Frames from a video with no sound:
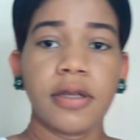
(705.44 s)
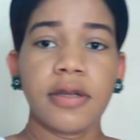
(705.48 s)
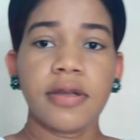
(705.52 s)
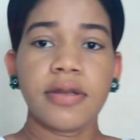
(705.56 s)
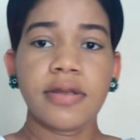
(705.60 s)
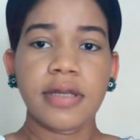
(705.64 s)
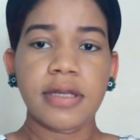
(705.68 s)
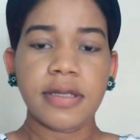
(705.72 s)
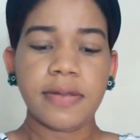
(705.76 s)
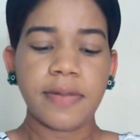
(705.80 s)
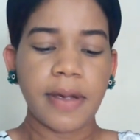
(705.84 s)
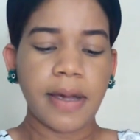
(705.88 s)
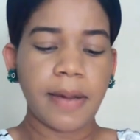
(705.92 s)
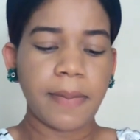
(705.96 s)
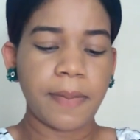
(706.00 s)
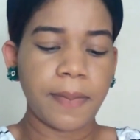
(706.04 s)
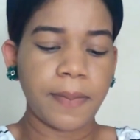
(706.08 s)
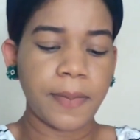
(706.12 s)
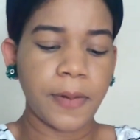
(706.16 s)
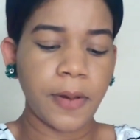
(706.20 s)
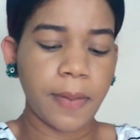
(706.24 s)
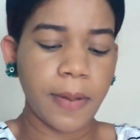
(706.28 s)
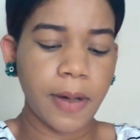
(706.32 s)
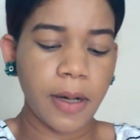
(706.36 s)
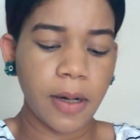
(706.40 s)
Entonces voy a
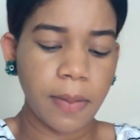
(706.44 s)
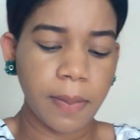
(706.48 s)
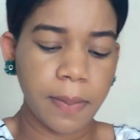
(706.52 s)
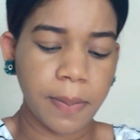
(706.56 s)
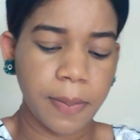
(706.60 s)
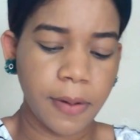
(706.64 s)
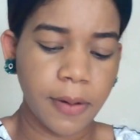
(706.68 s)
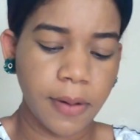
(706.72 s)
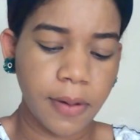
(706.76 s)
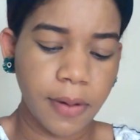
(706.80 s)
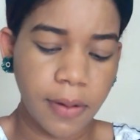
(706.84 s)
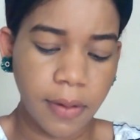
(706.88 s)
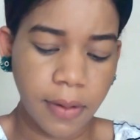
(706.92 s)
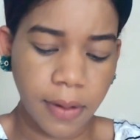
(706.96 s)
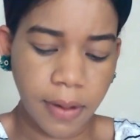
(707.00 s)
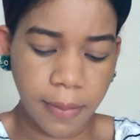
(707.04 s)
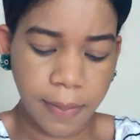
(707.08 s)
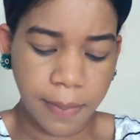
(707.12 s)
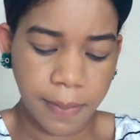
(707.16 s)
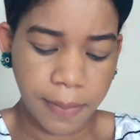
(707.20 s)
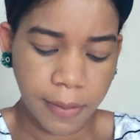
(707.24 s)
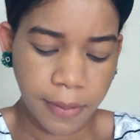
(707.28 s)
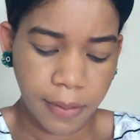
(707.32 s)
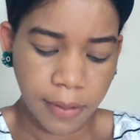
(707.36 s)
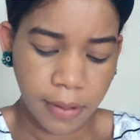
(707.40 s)
tomar un poco de
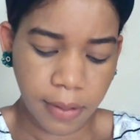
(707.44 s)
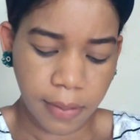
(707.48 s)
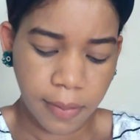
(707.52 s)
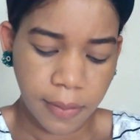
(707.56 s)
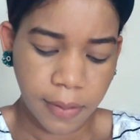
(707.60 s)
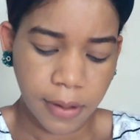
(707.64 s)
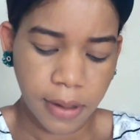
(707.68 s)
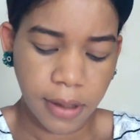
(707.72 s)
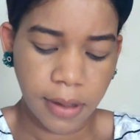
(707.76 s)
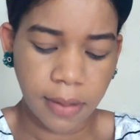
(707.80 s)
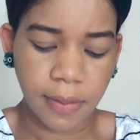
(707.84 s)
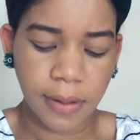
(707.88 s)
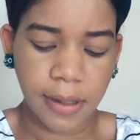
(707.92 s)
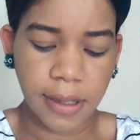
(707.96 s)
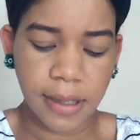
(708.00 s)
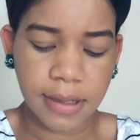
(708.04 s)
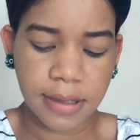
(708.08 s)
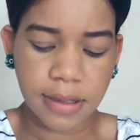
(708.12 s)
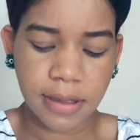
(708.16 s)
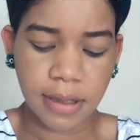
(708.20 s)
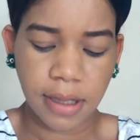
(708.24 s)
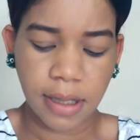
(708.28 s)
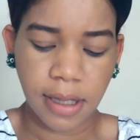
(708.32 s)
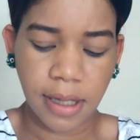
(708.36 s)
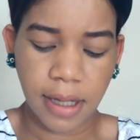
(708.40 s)
polvo y voy a
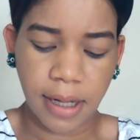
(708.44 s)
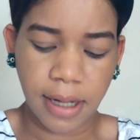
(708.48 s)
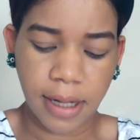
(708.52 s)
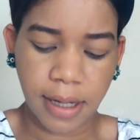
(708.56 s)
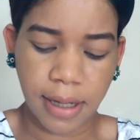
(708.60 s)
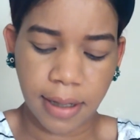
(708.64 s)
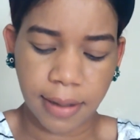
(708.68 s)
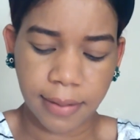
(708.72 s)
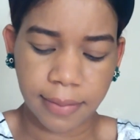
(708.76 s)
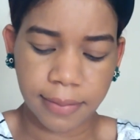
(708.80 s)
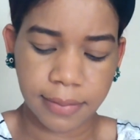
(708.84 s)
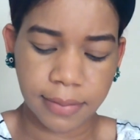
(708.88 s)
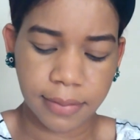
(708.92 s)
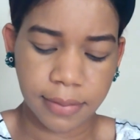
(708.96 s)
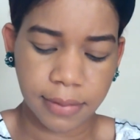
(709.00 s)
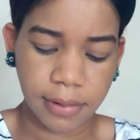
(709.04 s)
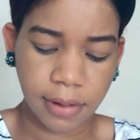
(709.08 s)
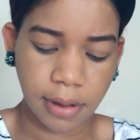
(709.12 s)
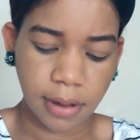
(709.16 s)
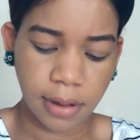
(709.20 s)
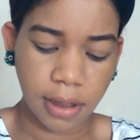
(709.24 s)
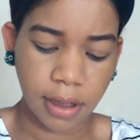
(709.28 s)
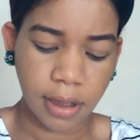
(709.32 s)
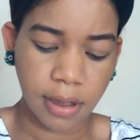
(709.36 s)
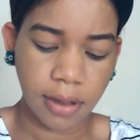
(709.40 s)
sellar
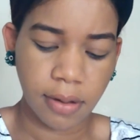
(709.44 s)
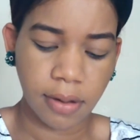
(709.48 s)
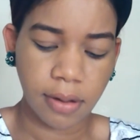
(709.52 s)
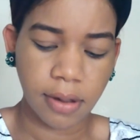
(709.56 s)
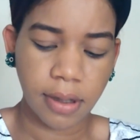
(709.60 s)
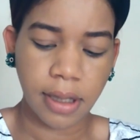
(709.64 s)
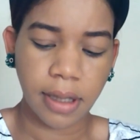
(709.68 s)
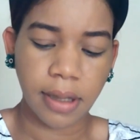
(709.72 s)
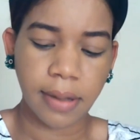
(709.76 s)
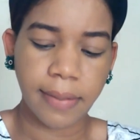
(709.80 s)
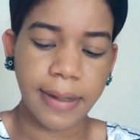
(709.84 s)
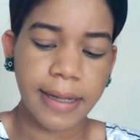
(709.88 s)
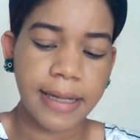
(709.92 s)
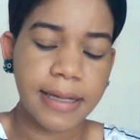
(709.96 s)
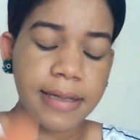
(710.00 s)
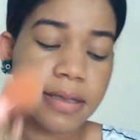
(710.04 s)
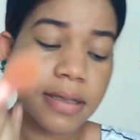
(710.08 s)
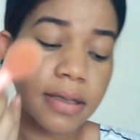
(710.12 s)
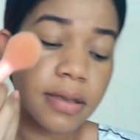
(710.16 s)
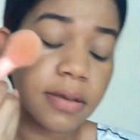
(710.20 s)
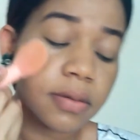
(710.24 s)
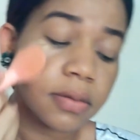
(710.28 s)
donde coloque base.